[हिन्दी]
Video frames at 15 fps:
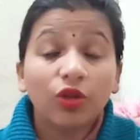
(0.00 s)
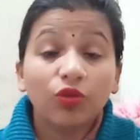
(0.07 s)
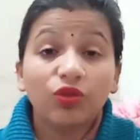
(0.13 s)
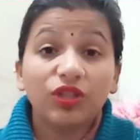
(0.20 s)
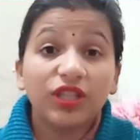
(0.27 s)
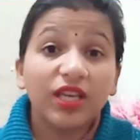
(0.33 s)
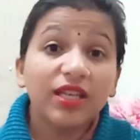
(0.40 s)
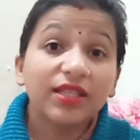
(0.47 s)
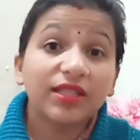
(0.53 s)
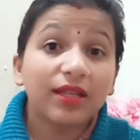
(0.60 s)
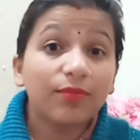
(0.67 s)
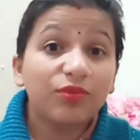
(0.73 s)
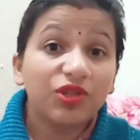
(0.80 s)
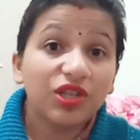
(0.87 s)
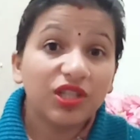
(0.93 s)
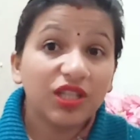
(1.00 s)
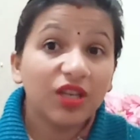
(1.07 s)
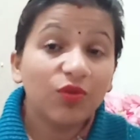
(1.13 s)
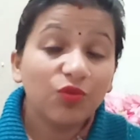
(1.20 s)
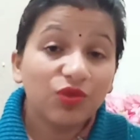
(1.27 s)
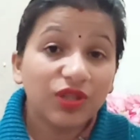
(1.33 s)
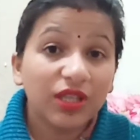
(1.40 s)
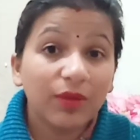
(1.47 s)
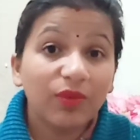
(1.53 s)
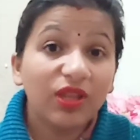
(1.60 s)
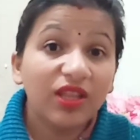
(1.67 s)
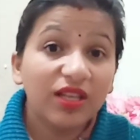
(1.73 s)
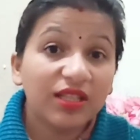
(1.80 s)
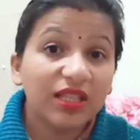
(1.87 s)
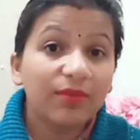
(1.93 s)
तो ये सब चीज़ें उससे
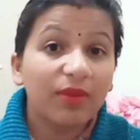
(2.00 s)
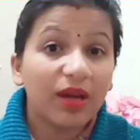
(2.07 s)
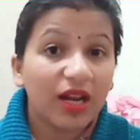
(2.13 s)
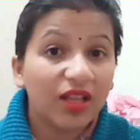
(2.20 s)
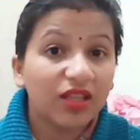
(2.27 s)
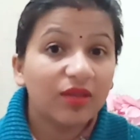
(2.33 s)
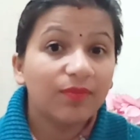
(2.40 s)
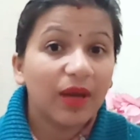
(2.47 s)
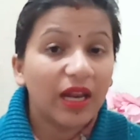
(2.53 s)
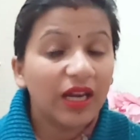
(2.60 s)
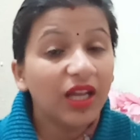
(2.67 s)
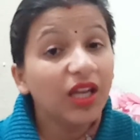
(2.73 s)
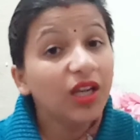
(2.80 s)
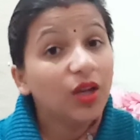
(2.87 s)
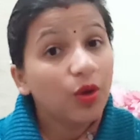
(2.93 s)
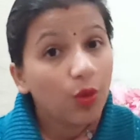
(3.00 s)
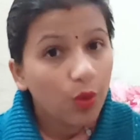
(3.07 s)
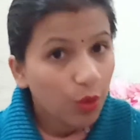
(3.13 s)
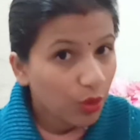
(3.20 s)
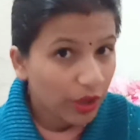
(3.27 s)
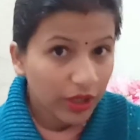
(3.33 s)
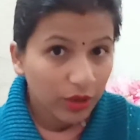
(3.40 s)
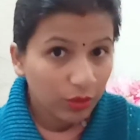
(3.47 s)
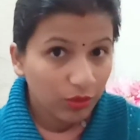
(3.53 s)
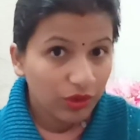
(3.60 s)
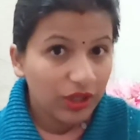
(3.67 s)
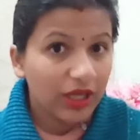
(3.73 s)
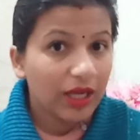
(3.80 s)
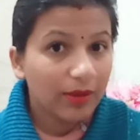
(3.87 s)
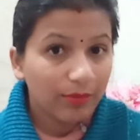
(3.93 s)
भी दस से बारह दिन पहले हो गई
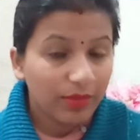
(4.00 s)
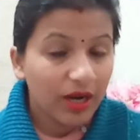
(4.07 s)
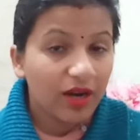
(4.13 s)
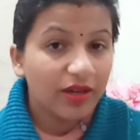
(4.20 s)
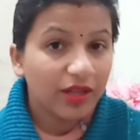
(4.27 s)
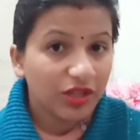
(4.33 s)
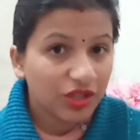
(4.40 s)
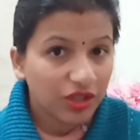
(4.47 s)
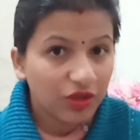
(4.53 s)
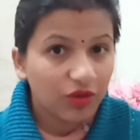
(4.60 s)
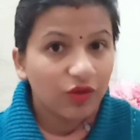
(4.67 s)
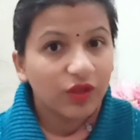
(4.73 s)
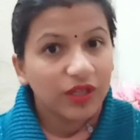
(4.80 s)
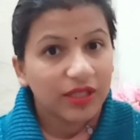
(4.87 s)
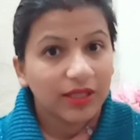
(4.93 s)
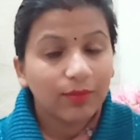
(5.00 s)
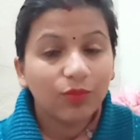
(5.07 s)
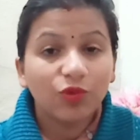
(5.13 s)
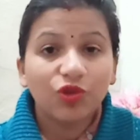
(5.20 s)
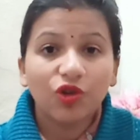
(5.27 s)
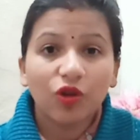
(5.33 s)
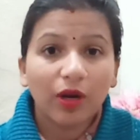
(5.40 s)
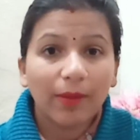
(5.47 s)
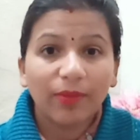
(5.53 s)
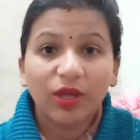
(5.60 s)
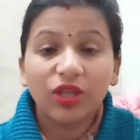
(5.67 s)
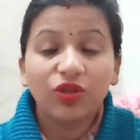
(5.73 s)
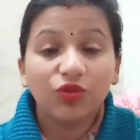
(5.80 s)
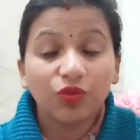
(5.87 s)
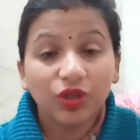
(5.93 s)
होती है इम्प्लांटेशन और ये सब कुछ और
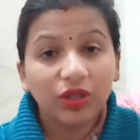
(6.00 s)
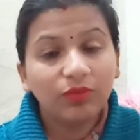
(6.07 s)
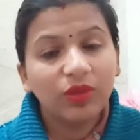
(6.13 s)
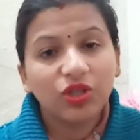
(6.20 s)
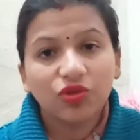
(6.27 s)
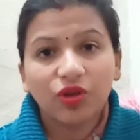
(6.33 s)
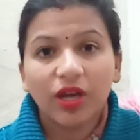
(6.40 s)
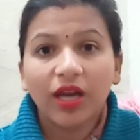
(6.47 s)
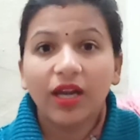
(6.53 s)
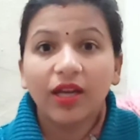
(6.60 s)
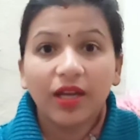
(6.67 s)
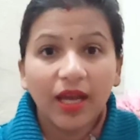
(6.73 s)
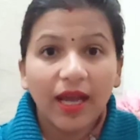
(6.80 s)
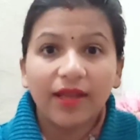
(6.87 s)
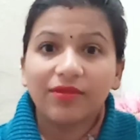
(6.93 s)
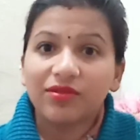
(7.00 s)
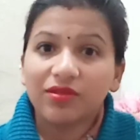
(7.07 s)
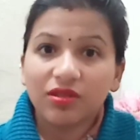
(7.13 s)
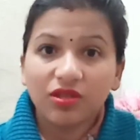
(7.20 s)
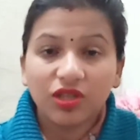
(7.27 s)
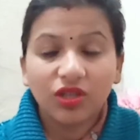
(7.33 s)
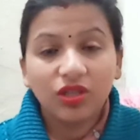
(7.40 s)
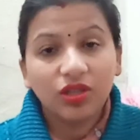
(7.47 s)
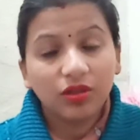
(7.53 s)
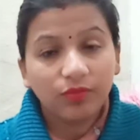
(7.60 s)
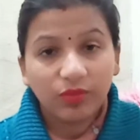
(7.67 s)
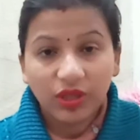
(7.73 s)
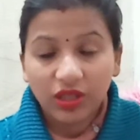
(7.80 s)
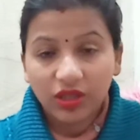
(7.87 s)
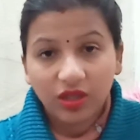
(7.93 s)
आपकी यूरिन में जो है एच सी जी बी